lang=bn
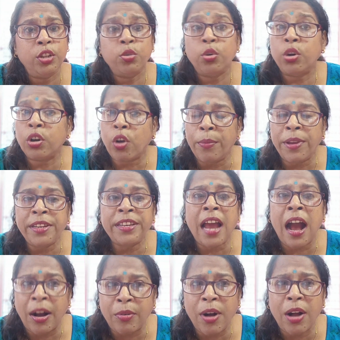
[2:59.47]
তোর কমেন্টে
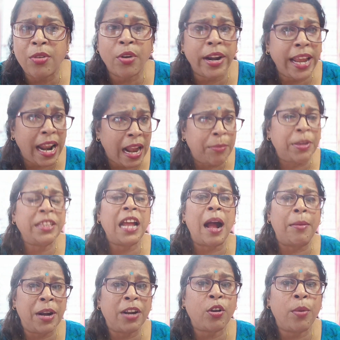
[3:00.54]
হাউ হাউ করে আর আমাদের
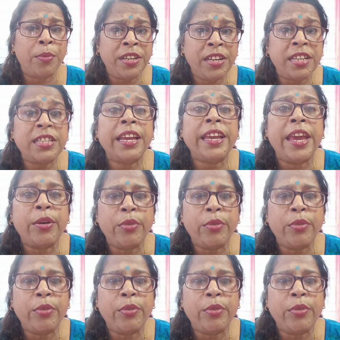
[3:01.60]
আমার কমেন্টে এসে ঘেউ